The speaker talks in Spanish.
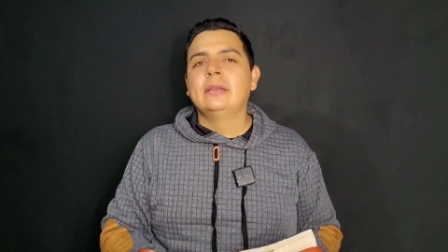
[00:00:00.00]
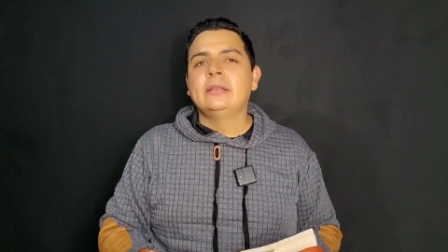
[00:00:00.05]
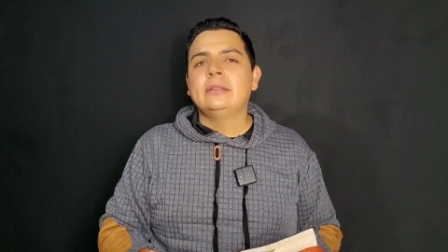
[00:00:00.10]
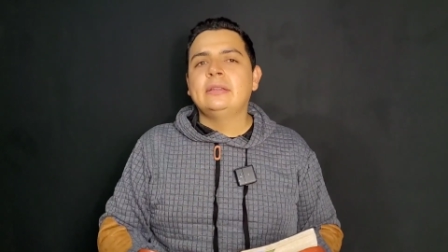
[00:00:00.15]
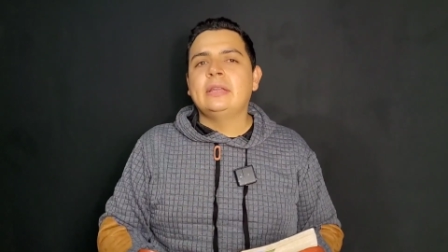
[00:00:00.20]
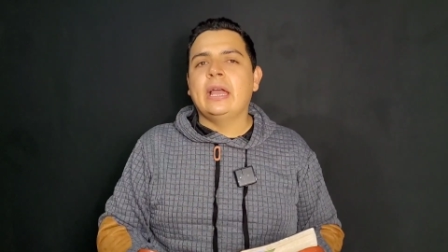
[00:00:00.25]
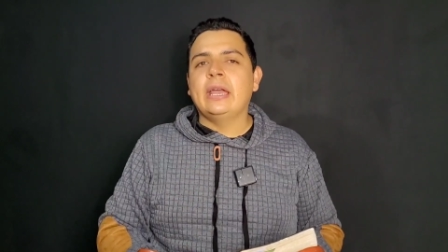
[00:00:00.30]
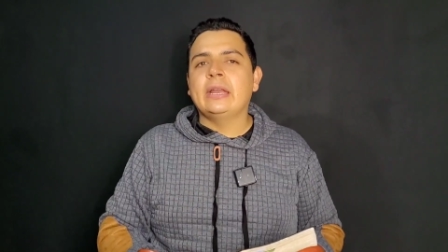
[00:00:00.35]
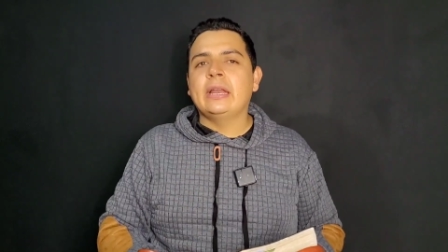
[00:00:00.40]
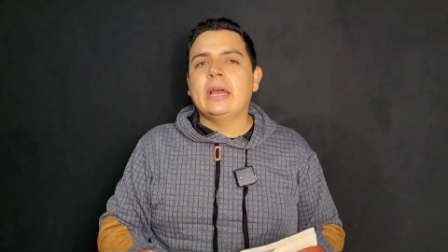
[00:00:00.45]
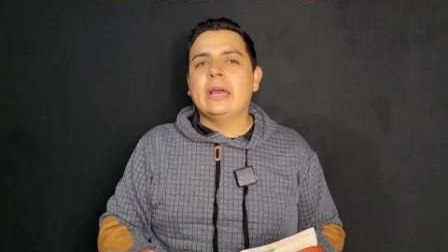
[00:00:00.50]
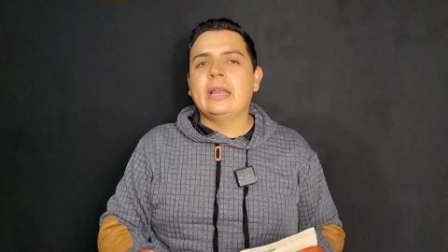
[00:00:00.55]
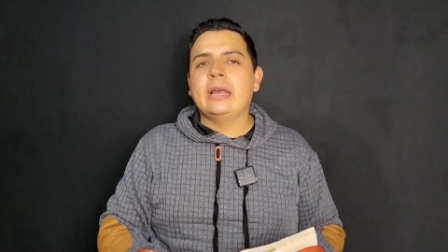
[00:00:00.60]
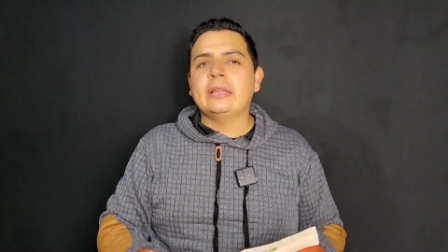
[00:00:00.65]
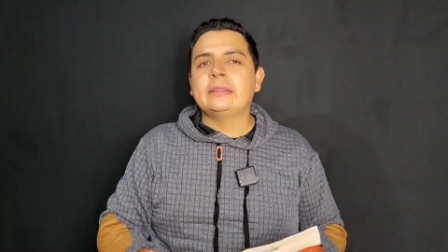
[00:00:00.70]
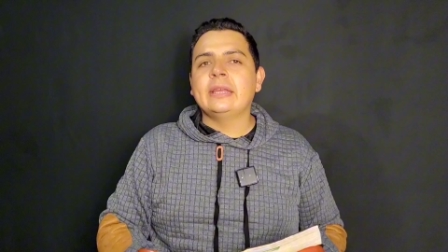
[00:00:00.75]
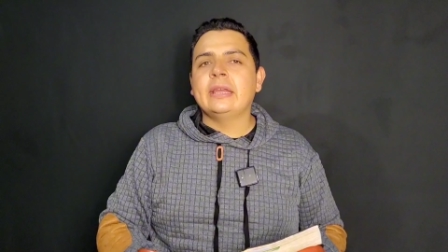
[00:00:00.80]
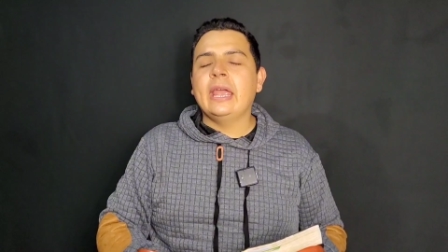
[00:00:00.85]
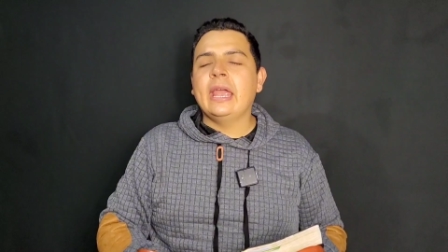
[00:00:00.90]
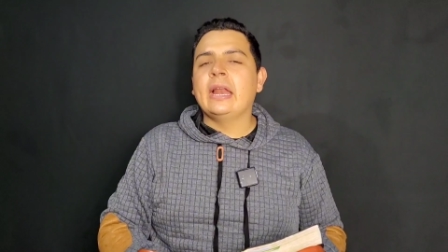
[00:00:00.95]
de ahí en
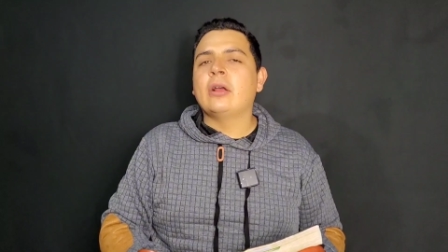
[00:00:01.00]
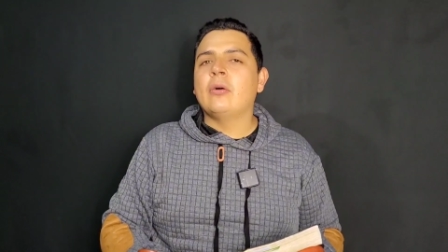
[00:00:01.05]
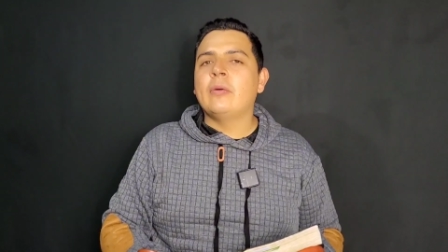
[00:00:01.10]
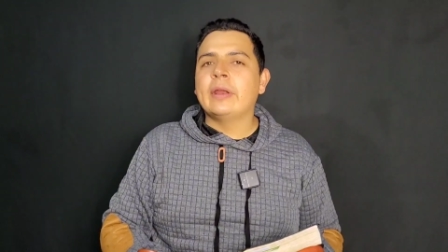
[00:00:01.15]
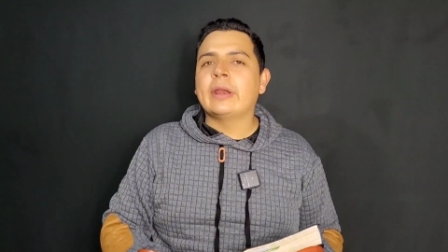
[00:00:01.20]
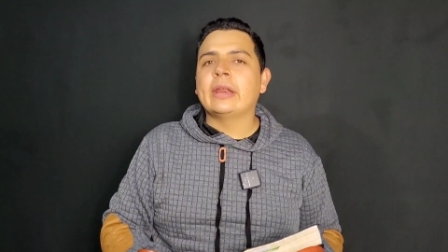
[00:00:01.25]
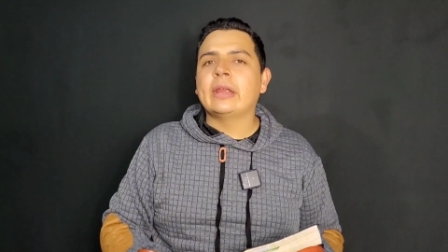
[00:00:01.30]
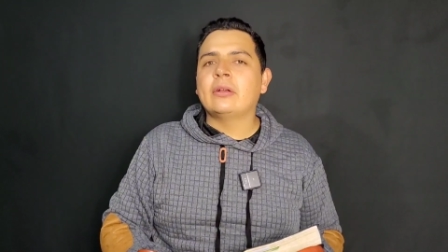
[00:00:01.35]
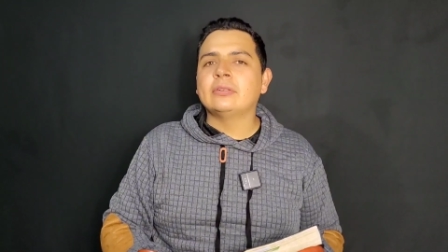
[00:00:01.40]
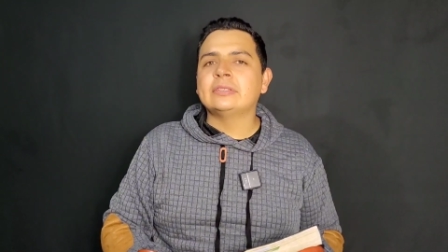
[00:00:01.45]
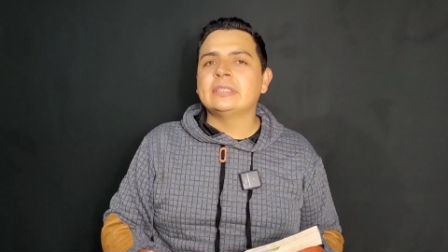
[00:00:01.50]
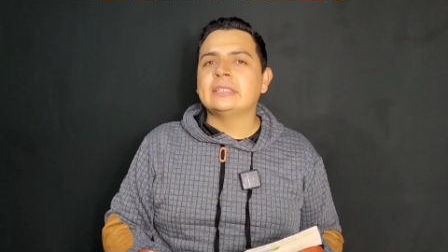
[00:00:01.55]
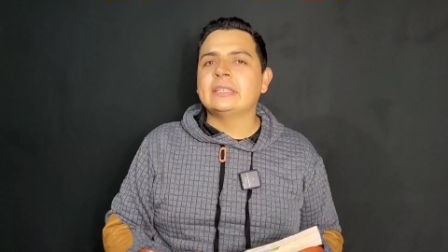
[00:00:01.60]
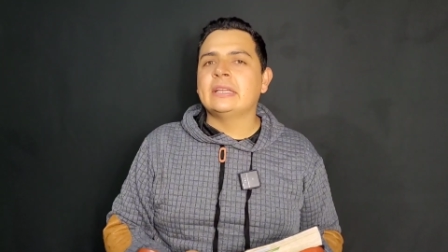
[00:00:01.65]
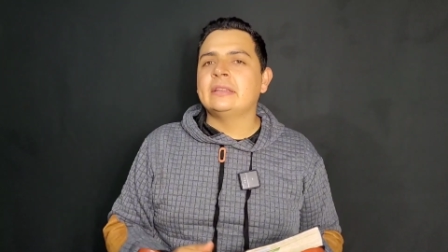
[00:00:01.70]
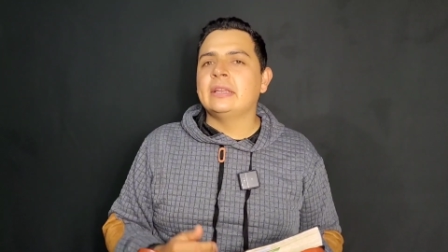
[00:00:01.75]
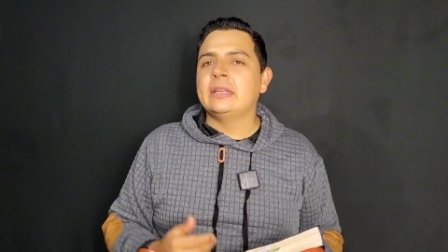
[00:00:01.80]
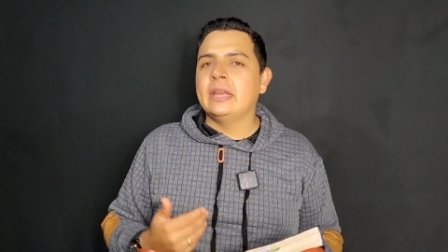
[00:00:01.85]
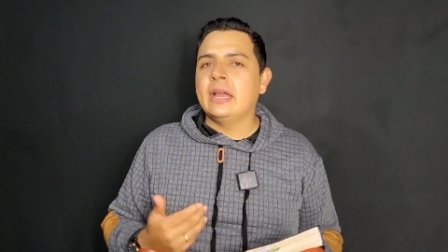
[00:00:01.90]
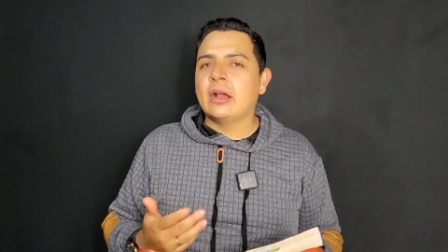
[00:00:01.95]
adelante el joven rico se
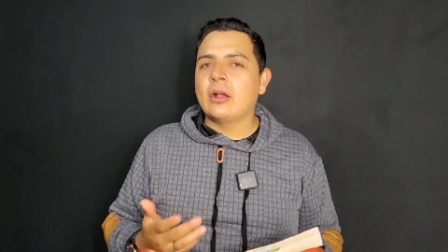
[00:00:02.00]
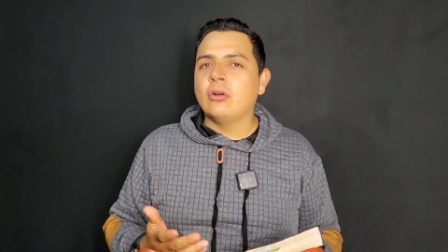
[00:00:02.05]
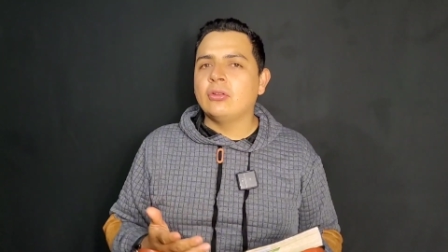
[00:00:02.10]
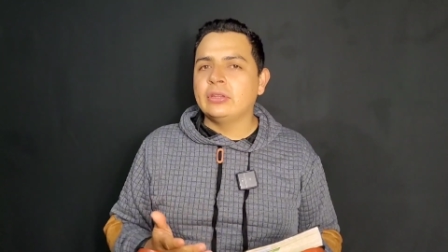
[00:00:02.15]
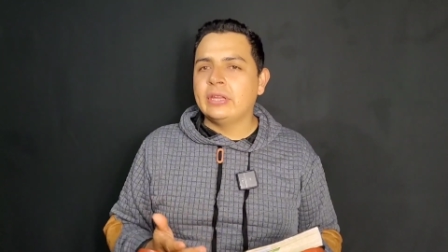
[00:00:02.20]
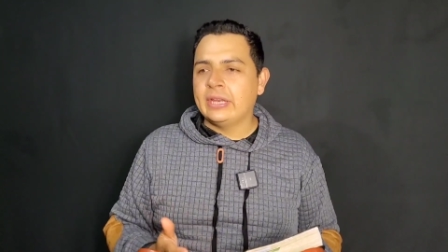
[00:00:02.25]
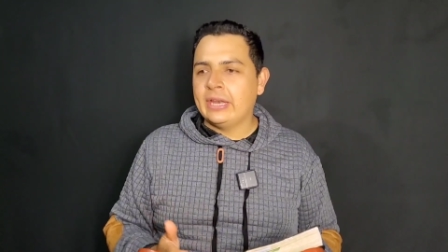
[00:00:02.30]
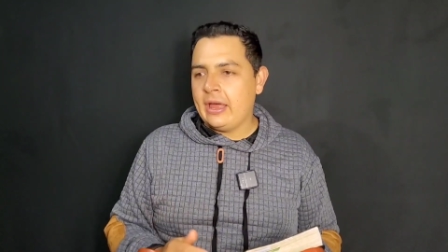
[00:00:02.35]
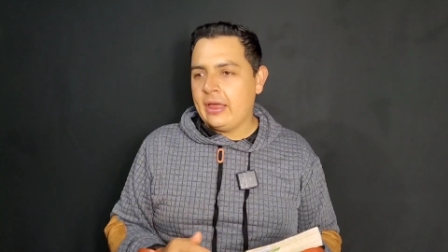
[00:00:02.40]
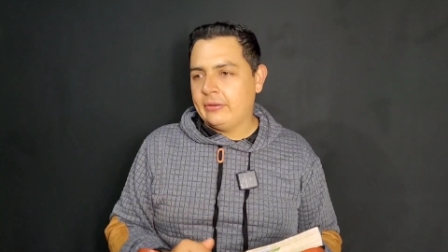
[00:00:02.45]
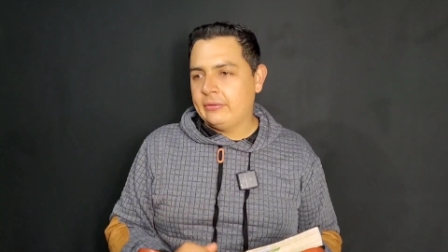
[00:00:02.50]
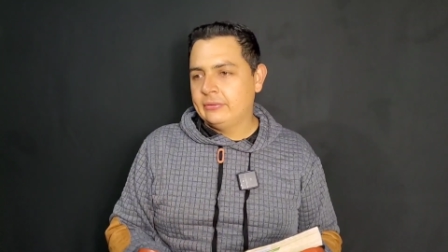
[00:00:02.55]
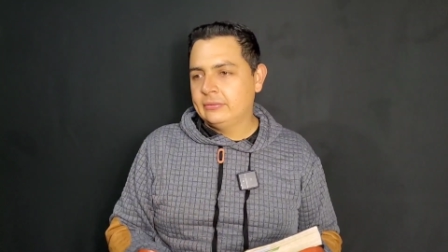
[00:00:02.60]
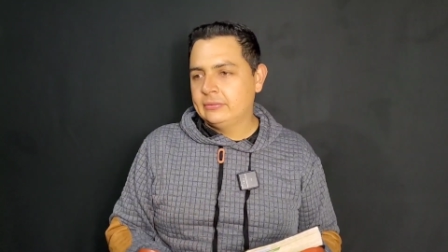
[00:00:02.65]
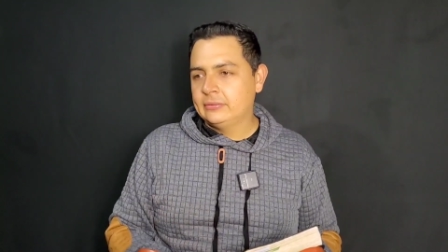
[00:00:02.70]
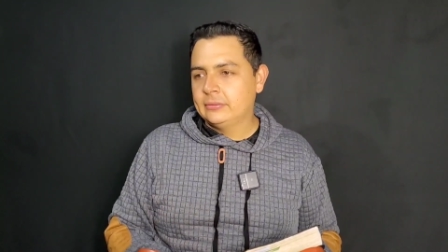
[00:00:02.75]
sentiría condenado